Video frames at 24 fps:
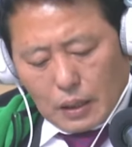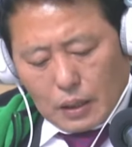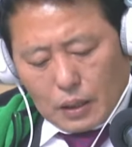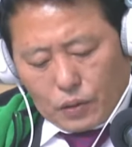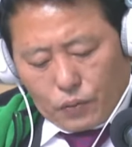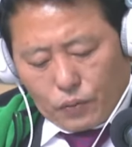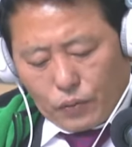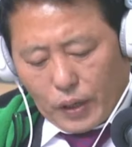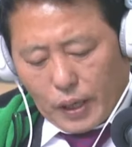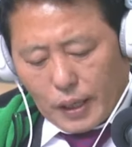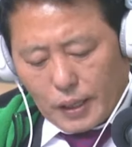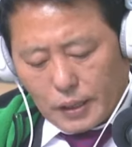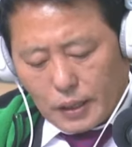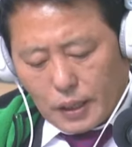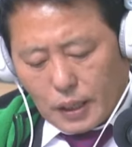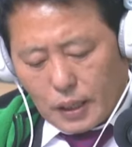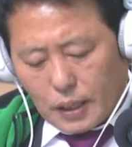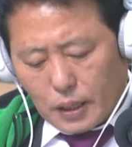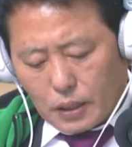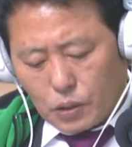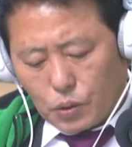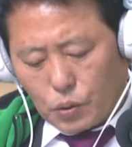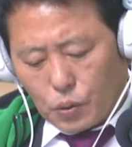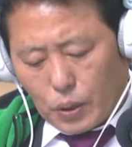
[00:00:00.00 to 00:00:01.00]

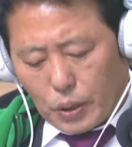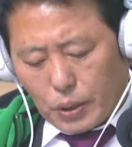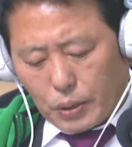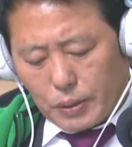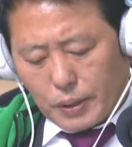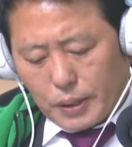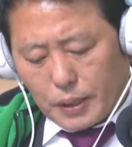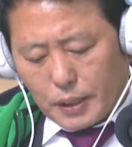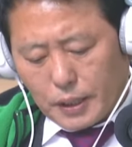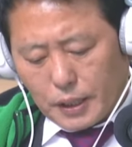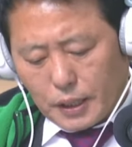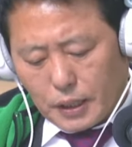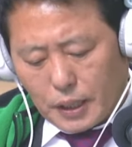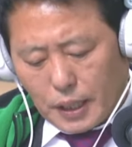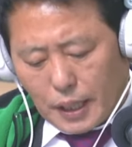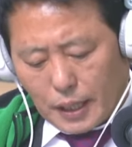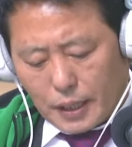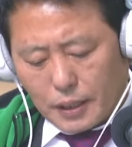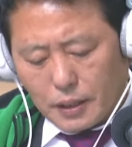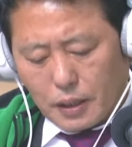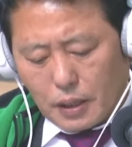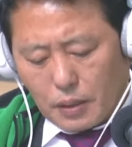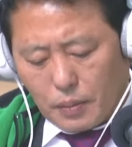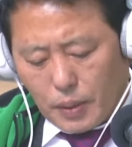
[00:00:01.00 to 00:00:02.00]
파이자가 쏘아올리는 이
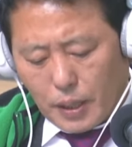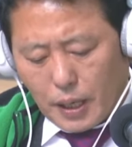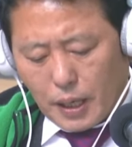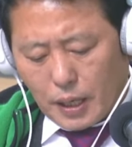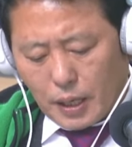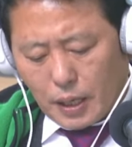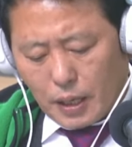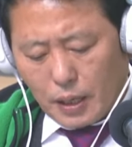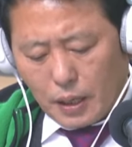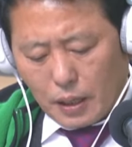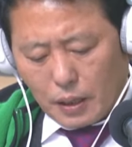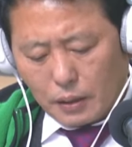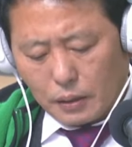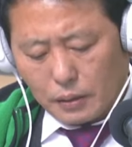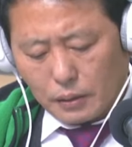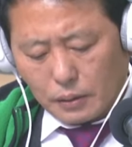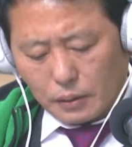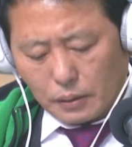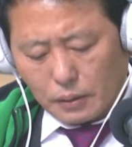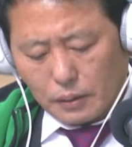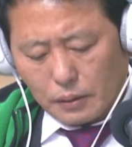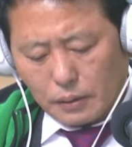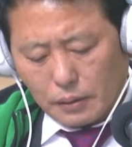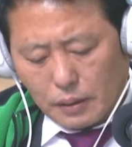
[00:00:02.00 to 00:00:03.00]
작은 희망.
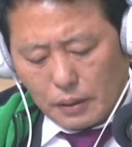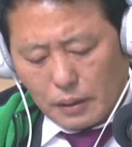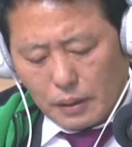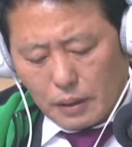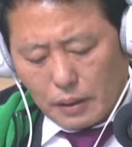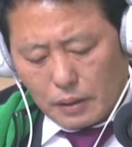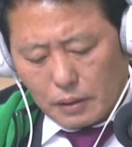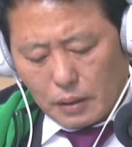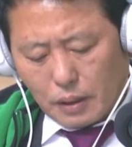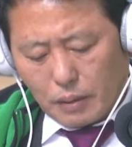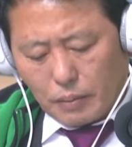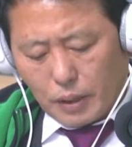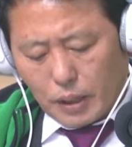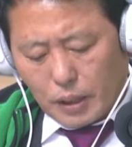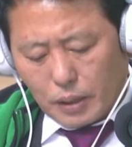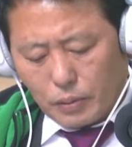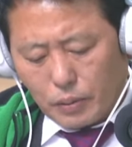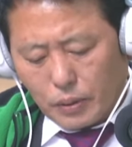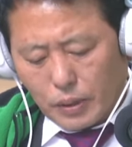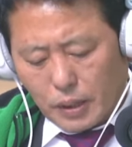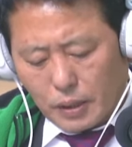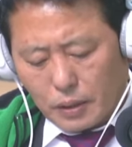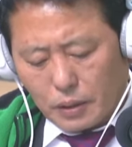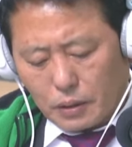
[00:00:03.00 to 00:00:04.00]
제발
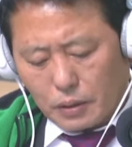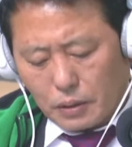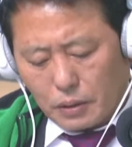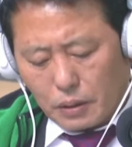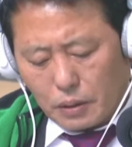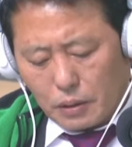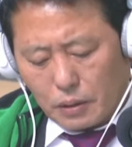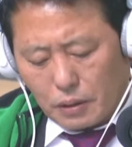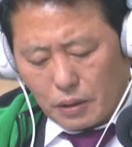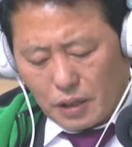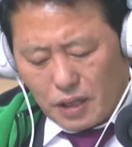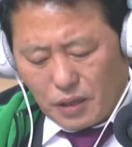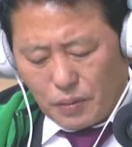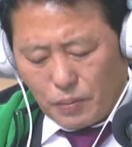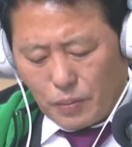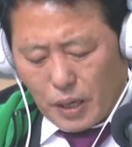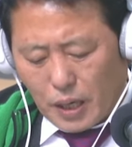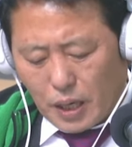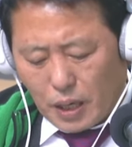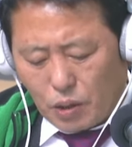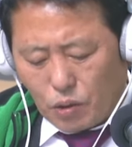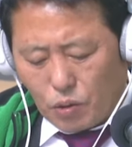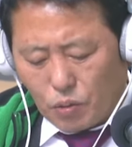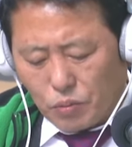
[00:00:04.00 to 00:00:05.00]
이번에는 그저
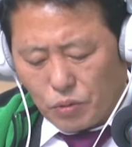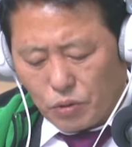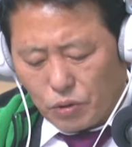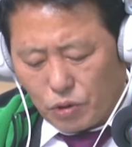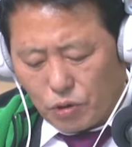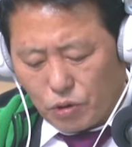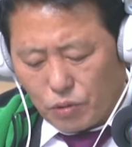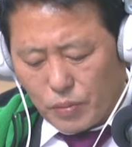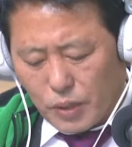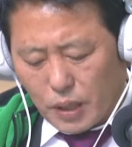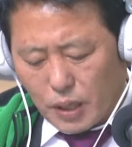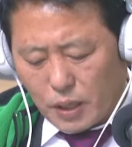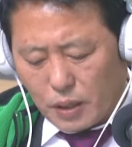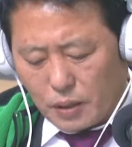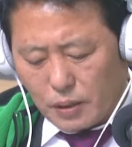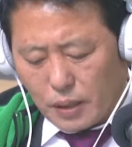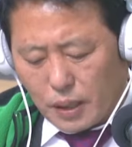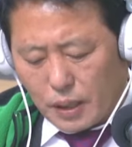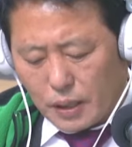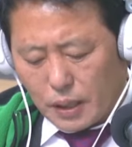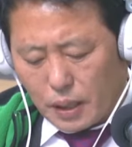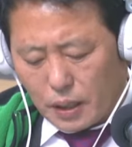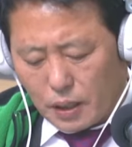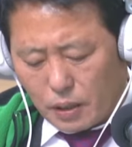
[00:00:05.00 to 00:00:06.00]
희망 고문으로만
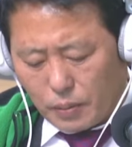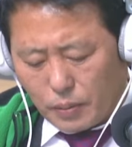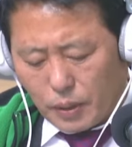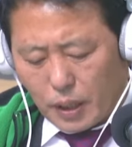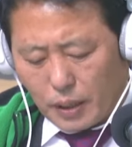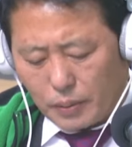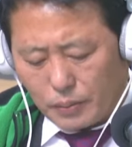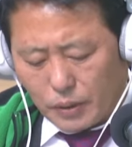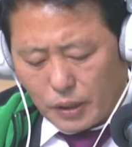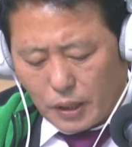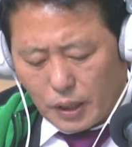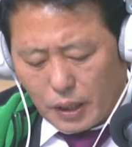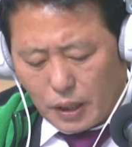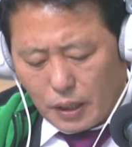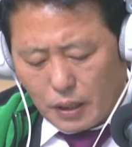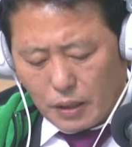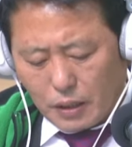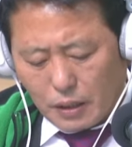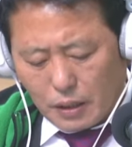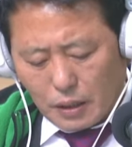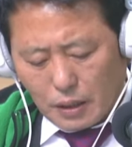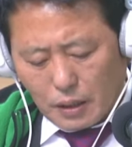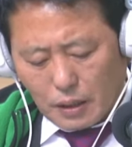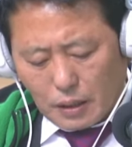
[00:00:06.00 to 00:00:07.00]
끝나지 않기 바랍니다.
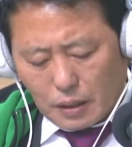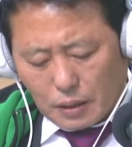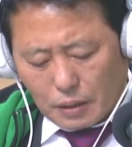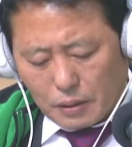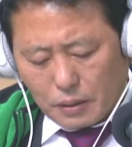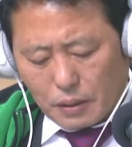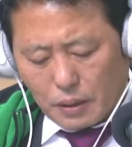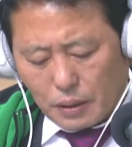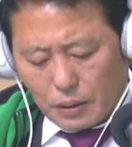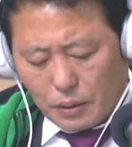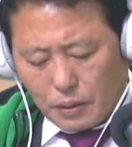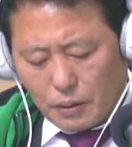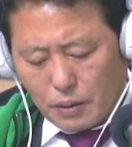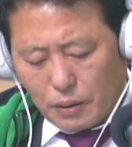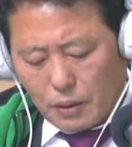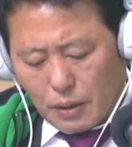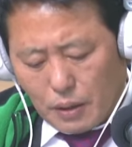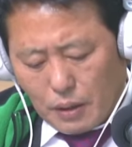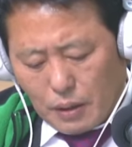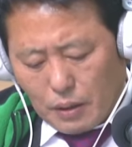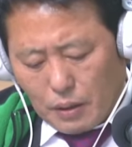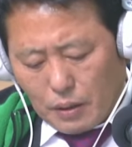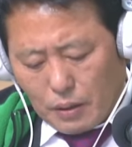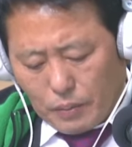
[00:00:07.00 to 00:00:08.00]
근데요.
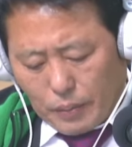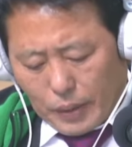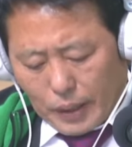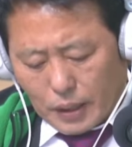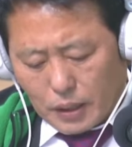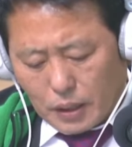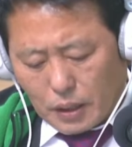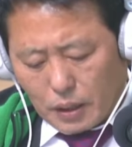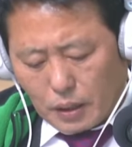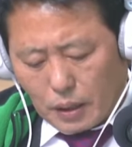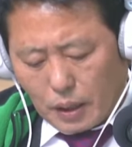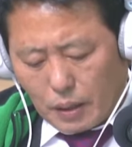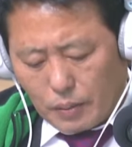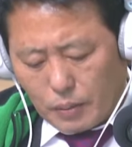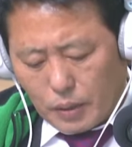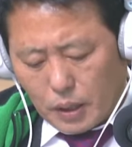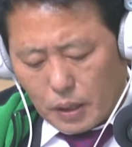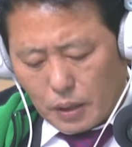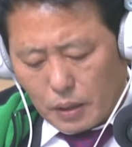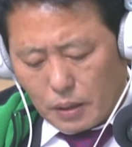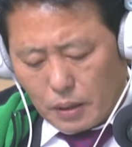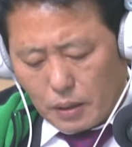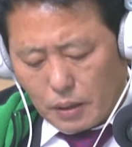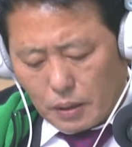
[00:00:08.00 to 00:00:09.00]
백신
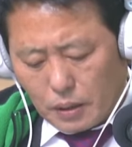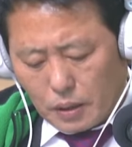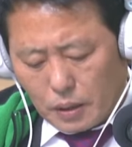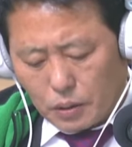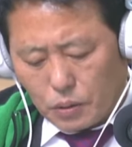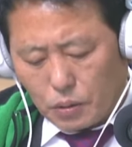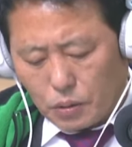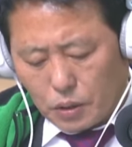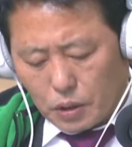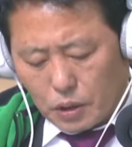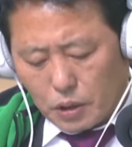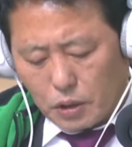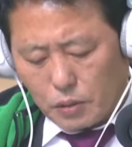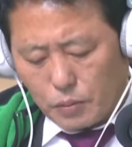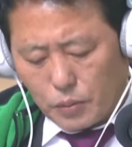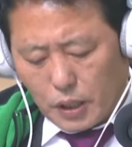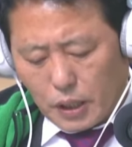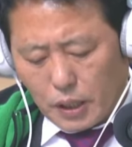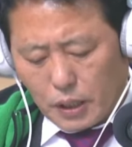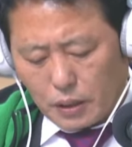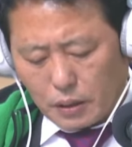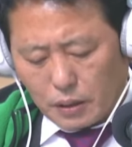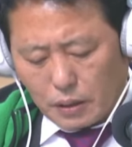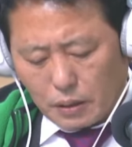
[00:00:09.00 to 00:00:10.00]
개발은
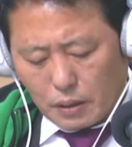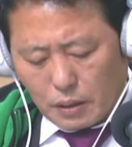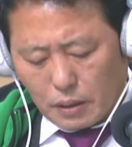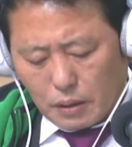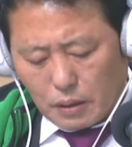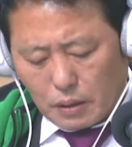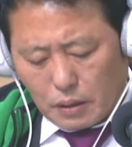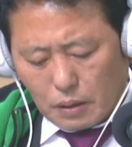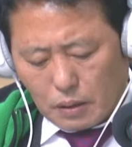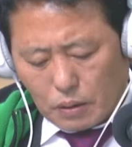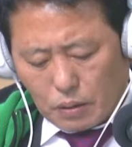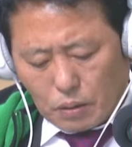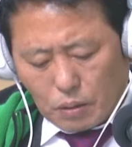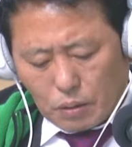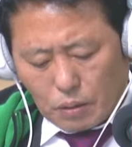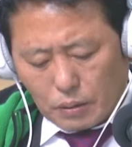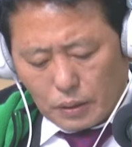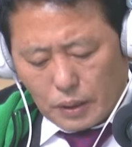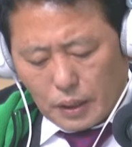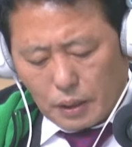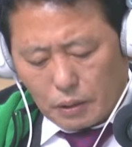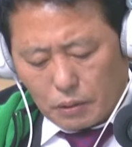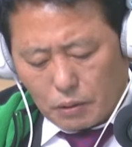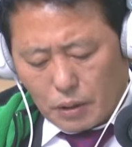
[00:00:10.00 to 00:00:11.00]
희소식이지만
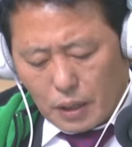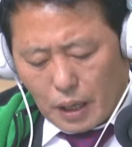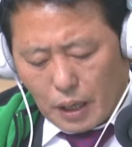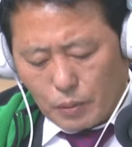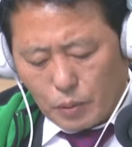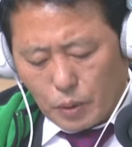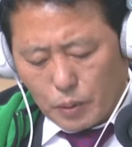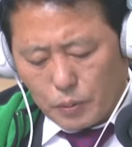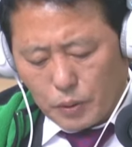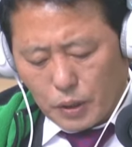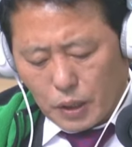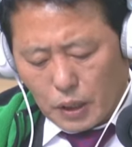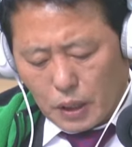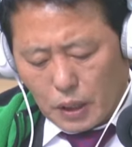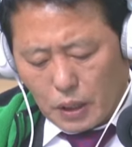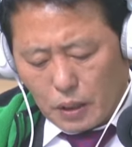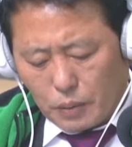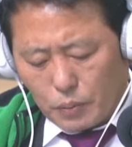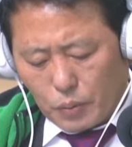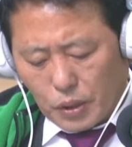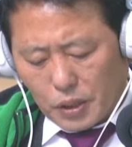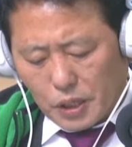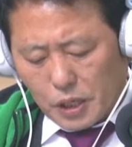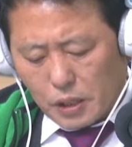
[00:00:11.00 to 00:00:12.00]
코로나19
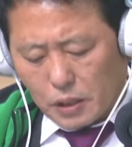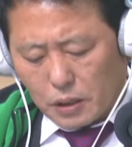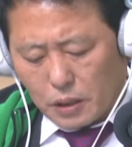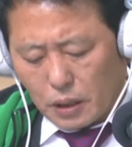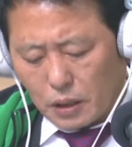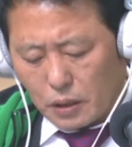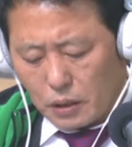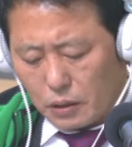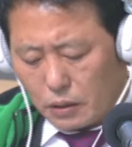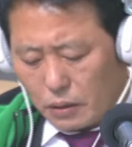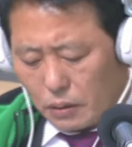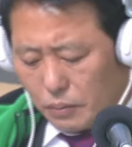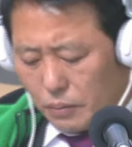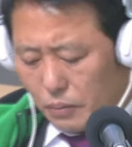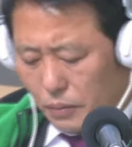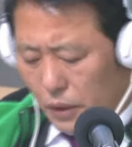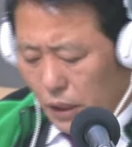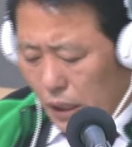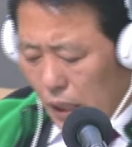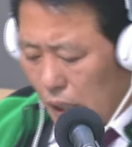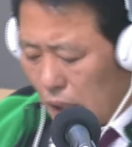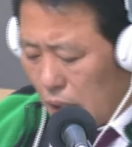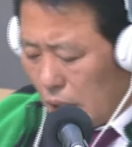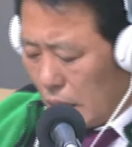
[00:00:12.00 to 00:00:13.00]
감염자가 며칠째 지금
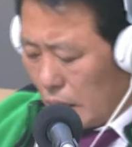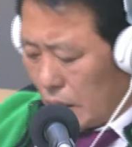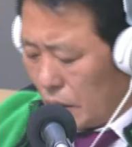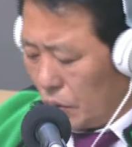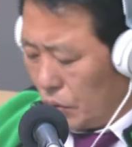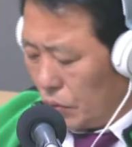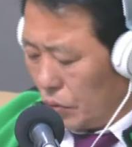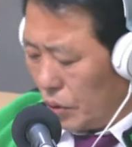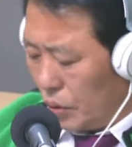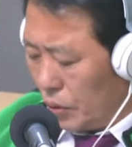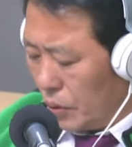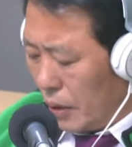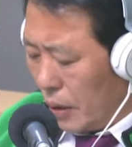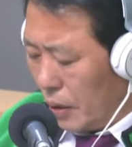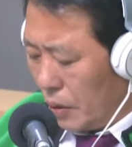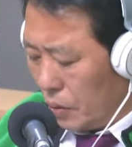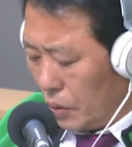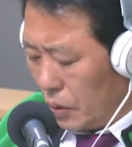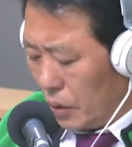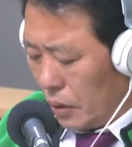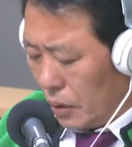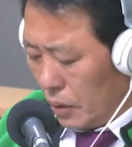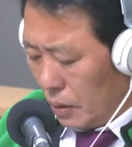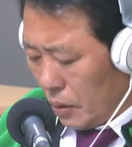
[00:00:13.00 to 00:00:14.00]
세 자릿수 기록하고
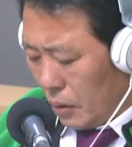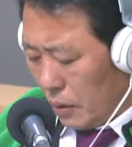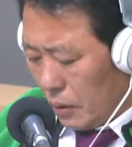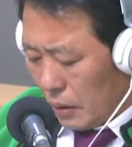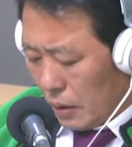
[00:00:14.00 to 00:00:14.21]
있어요.